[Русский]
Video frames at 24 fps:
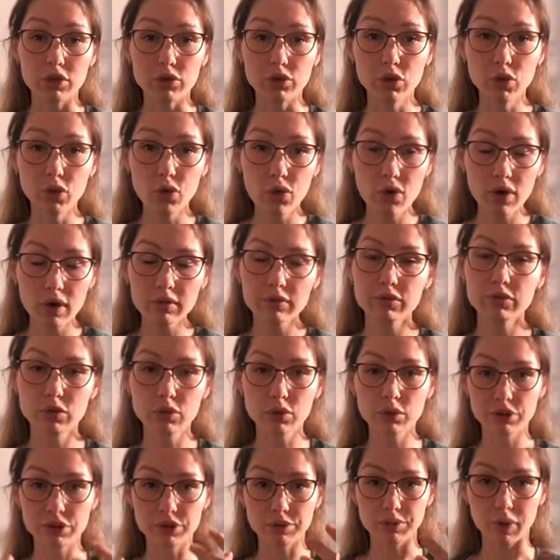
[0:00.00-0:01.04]
Но в
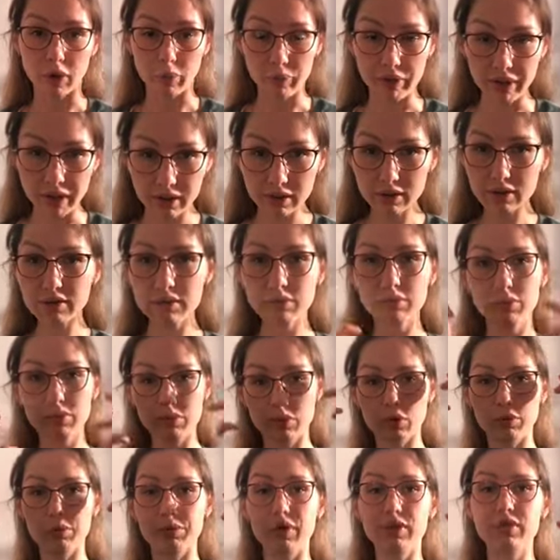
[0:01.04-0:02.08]
тот же момент
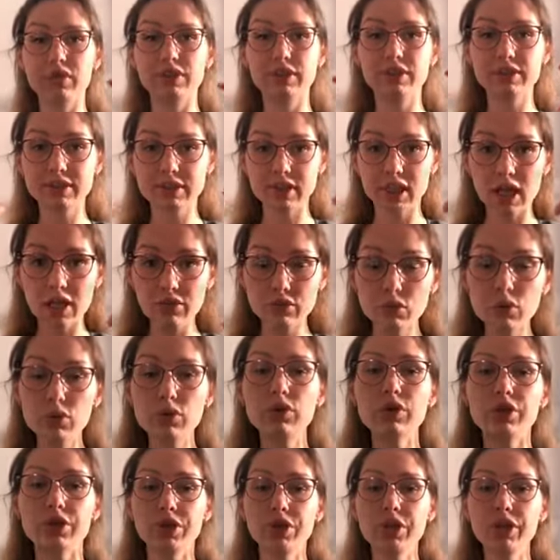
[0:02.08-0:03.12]
он повысил ставку
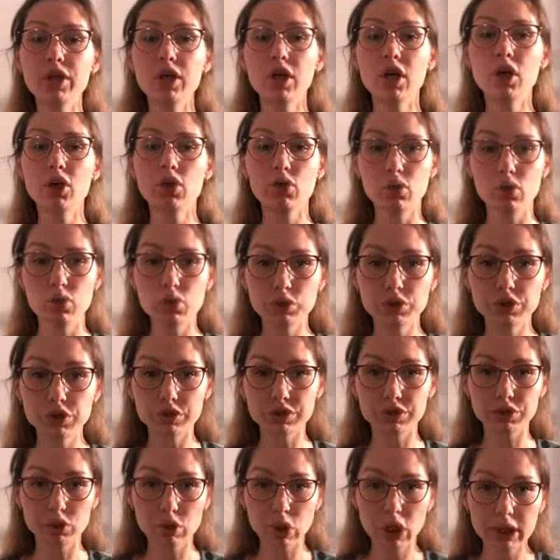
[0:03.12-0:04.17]
и ухудшил
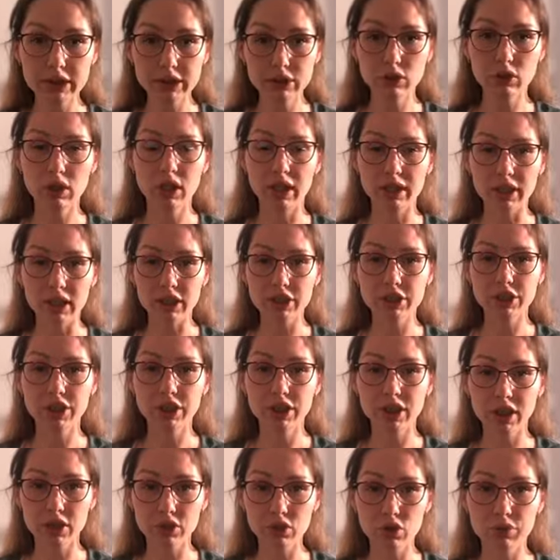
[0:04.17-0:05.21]
ситуацию для нашей
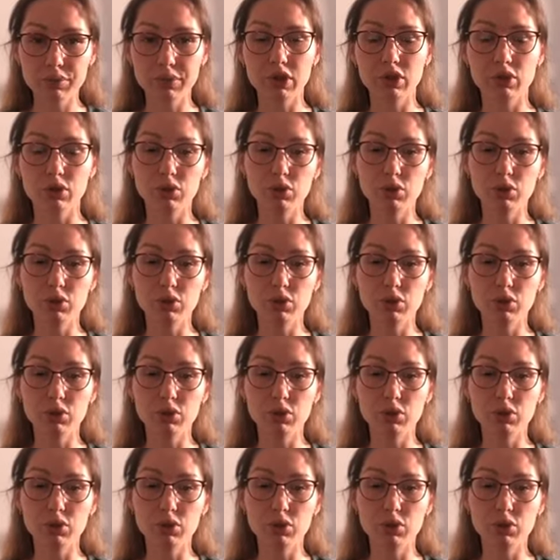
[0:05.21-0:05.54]
экономики,